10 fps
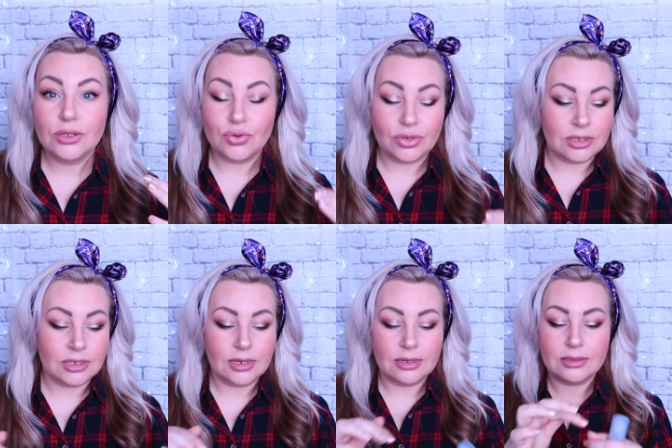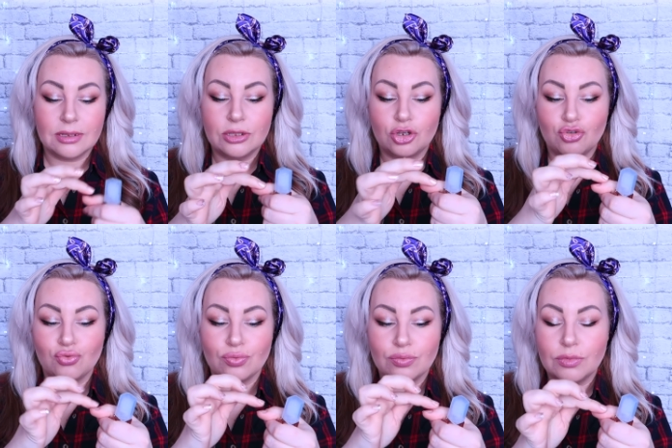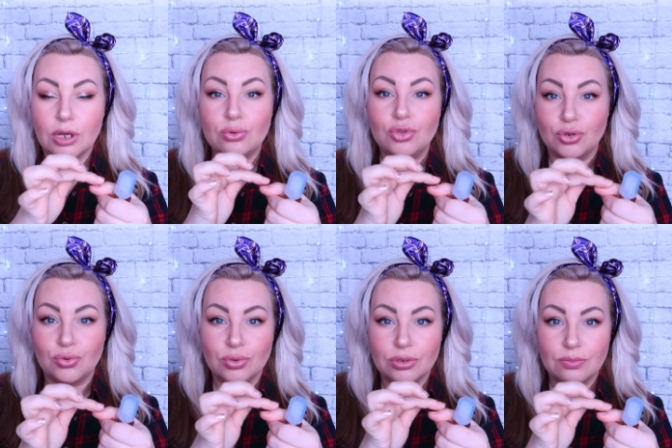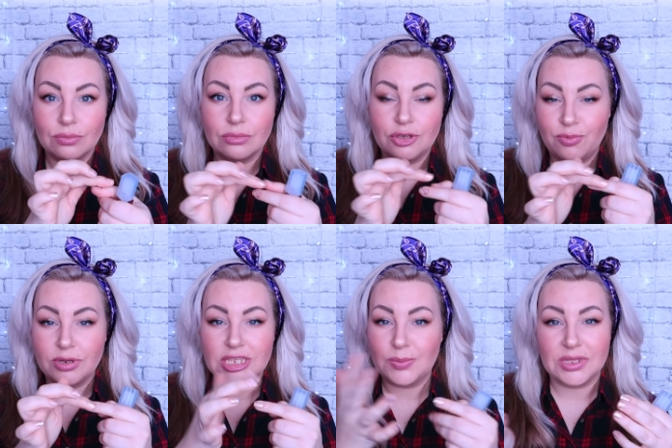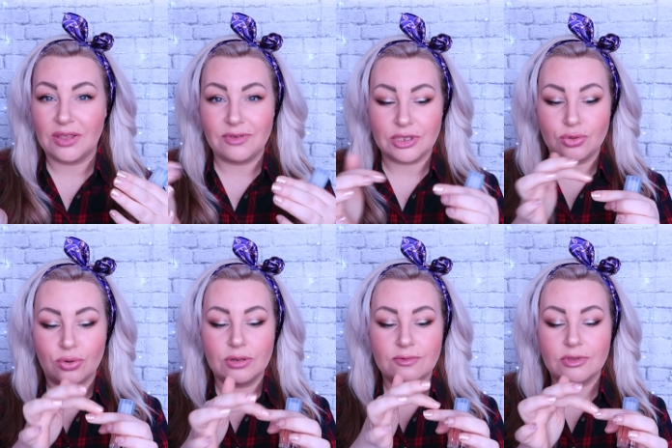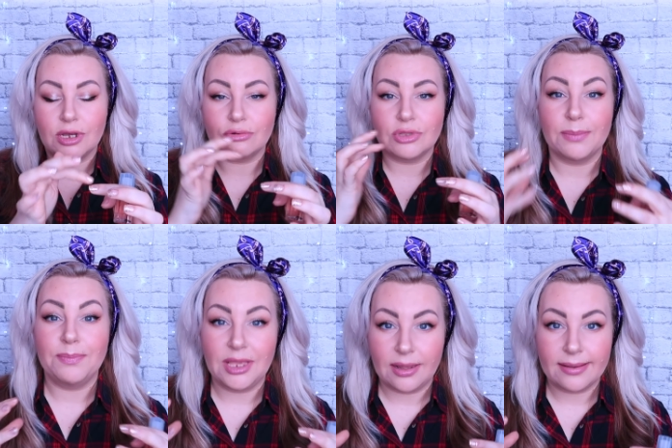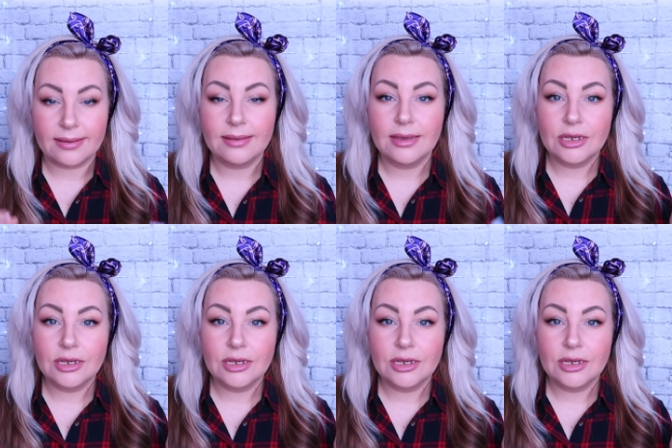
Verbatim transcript: То есть я наношу на кутикулу и, в принципе, на весь ноготь, вот так вот обильно.